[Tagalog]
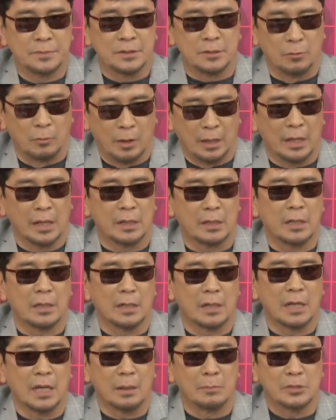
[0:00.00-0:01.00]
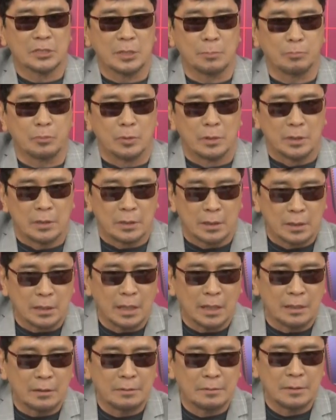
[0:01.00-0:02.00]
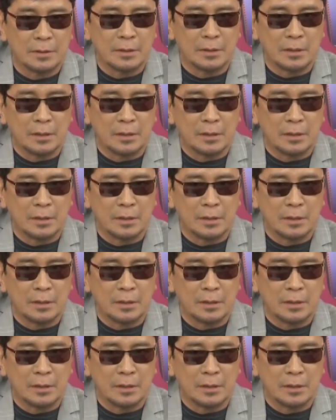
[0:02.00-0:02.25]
Walang kinalaman sa politika.